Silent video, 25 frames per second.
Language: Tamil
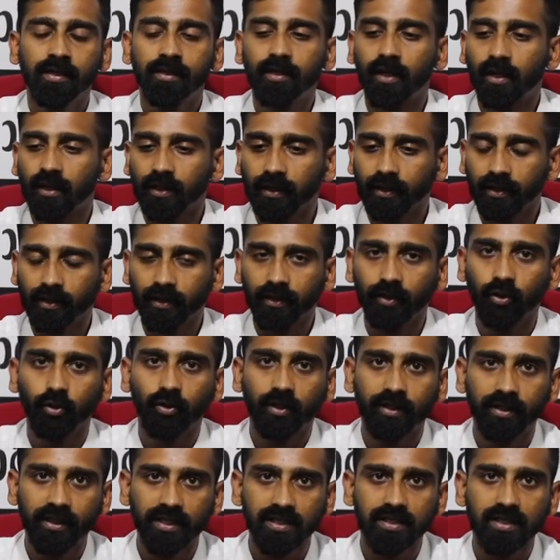நாங்கள் எங்களோட
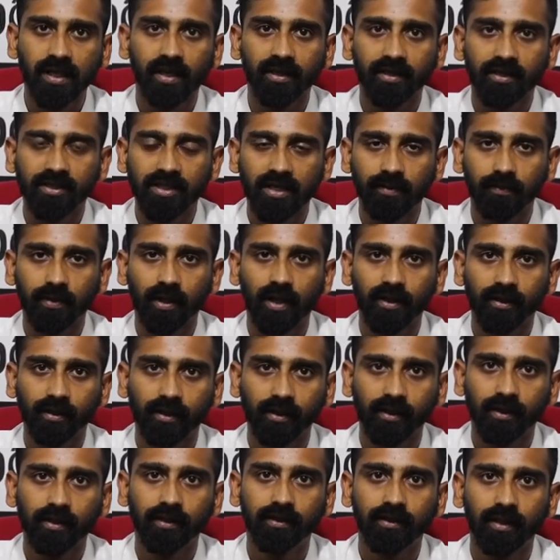டீசாலினேஷன் பிளான்
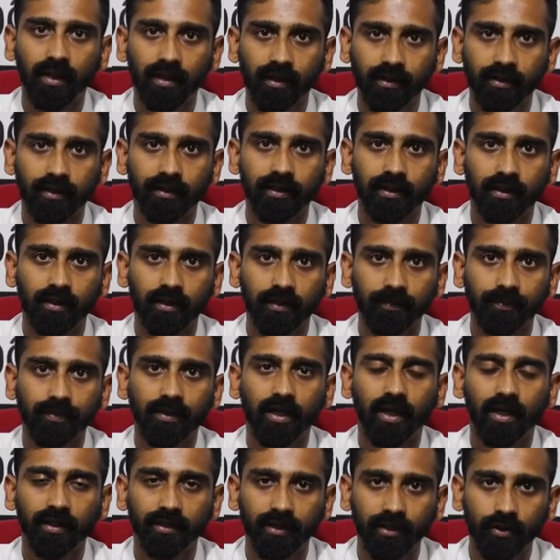இருக்குது தலையடியில்
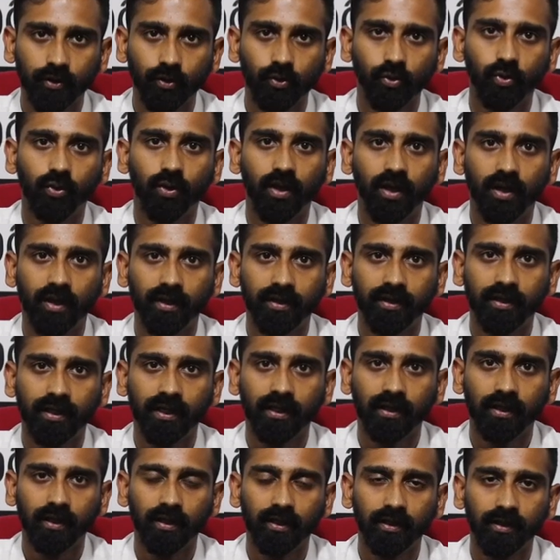அதையும்
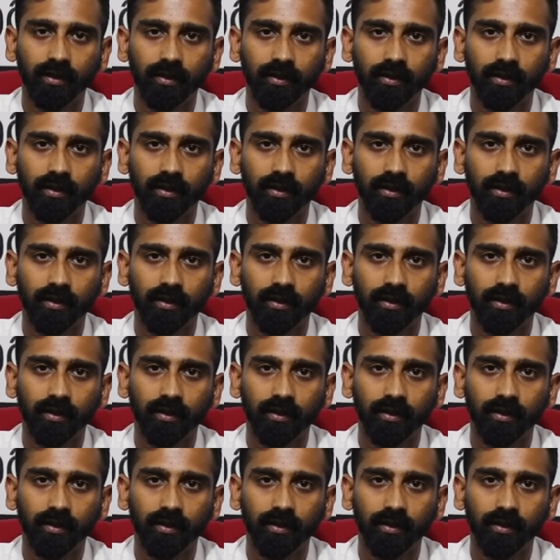நேரில்